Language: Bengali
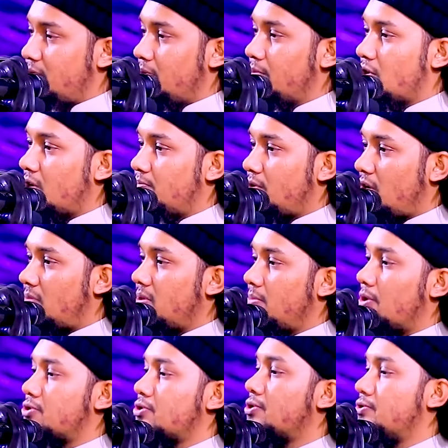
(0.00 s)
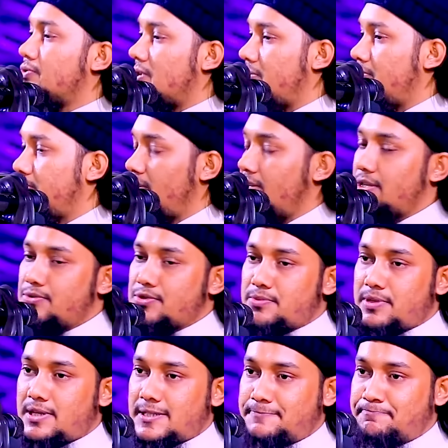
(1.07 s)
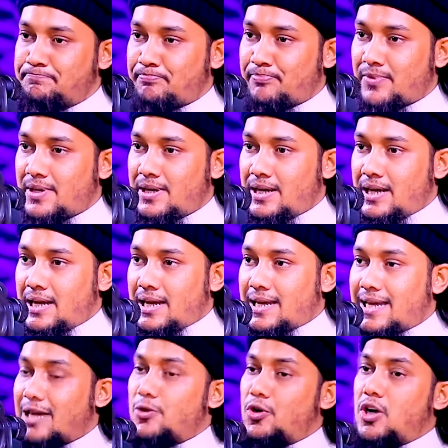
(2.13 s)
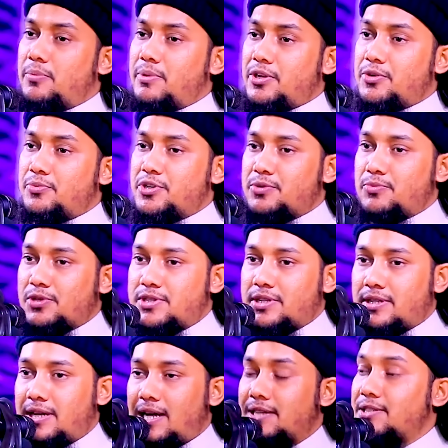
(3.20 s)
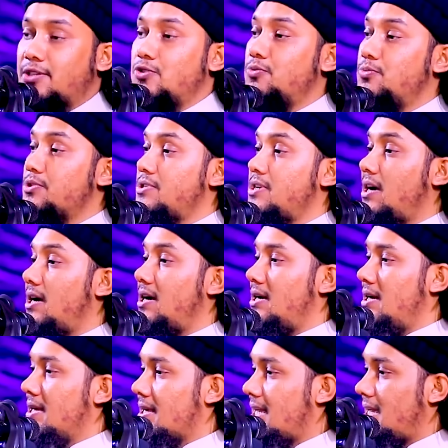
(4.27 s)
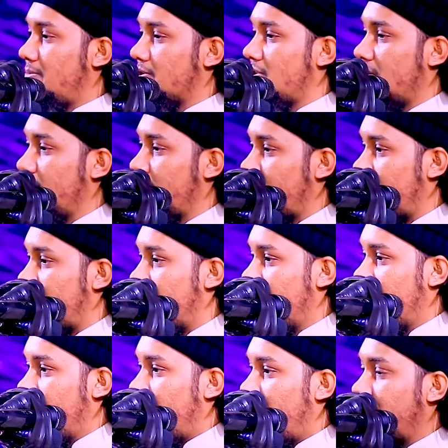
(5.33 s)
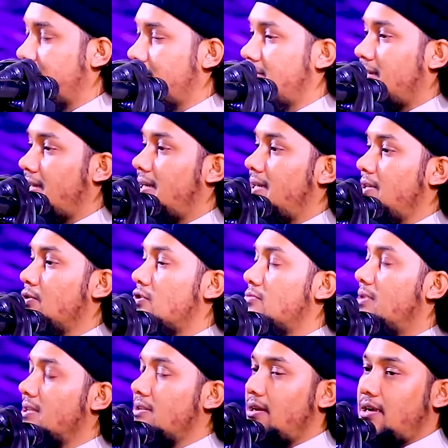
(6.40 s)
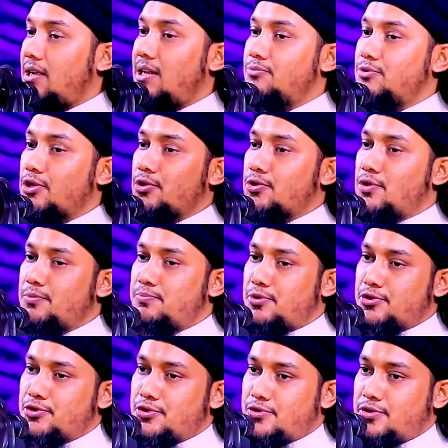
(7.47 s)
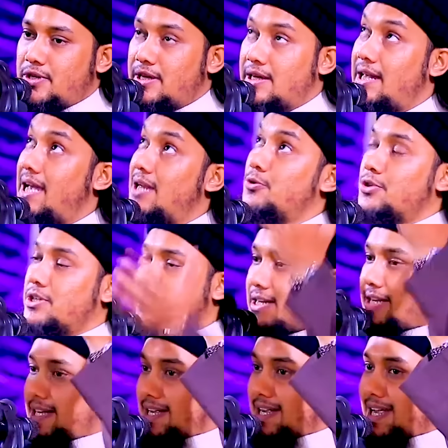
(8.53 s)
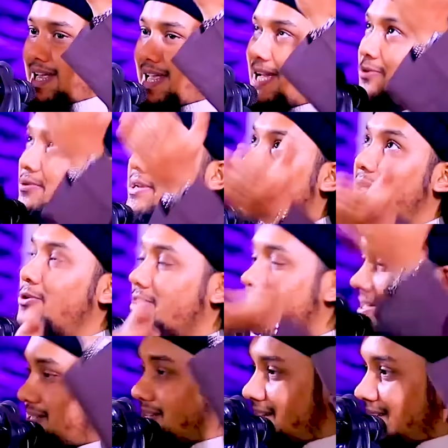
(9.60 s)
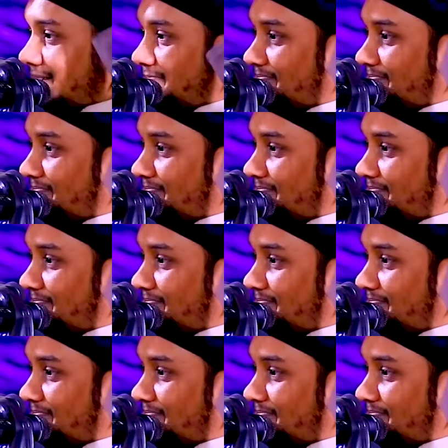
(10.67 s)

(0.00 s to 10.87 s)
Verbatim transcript: ভূমিকম্প হবে বছর জুড়ে বলি নাউজবিন কেন হবে নবীজি বলছেন কেমত হবে না ইউক ইউকবাদাল আইল যতক্ষণ পর্যন্ত না জ্ঞান উঠে যায় এখন জ্ঞান উঠে যাচ্ছে না